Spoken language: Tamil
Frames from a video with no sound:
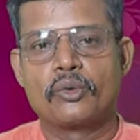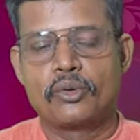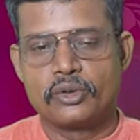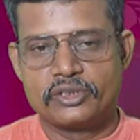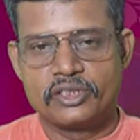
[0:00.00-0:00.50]

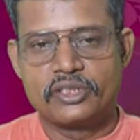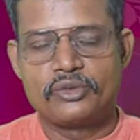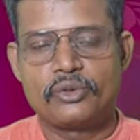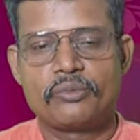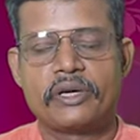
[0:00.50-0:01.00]
உங்களோட
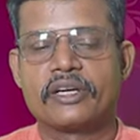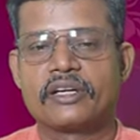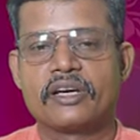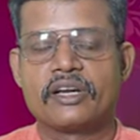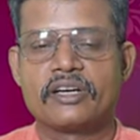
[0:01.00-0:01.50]
சிறுதூர
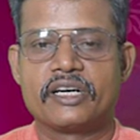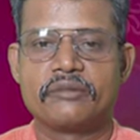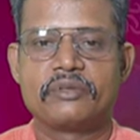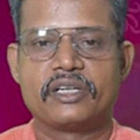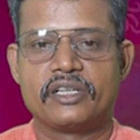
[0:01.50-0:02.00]
பயணங்களால்
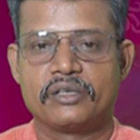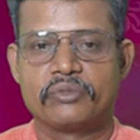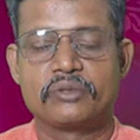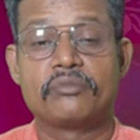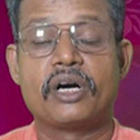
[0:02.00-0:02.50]
நன்மைகள்
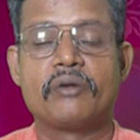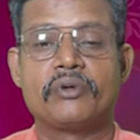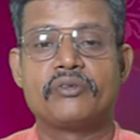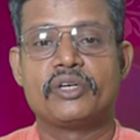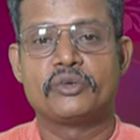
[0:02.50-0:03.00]
ஏற்படும்
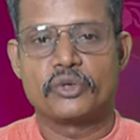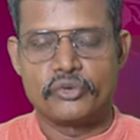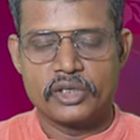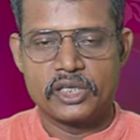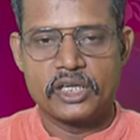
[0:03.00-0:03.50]
மாமன் வெளி
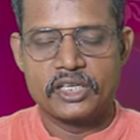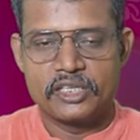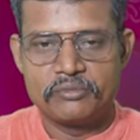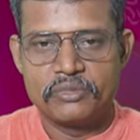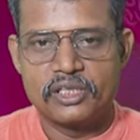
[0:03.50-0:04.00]

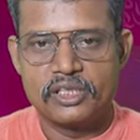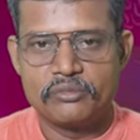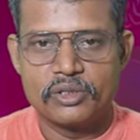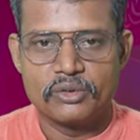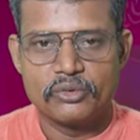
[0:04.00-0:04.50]
உறவினர்களால் நன்மைகள்
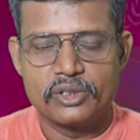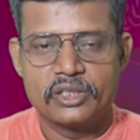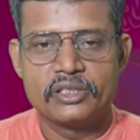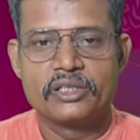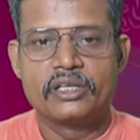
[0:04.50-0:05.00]

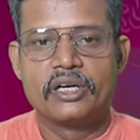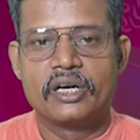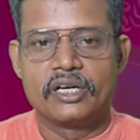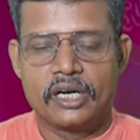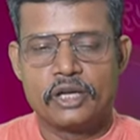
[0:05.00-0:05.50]
ஏற்படக்கூடிய
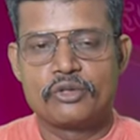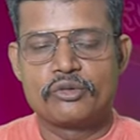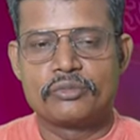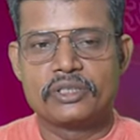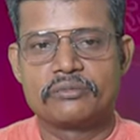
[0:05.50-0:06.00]

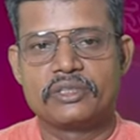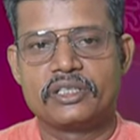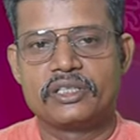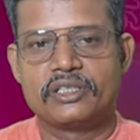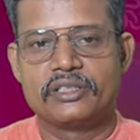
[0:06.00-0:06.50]
நல்லதொரு
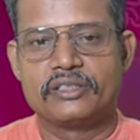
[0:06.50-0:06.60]
மாதமாக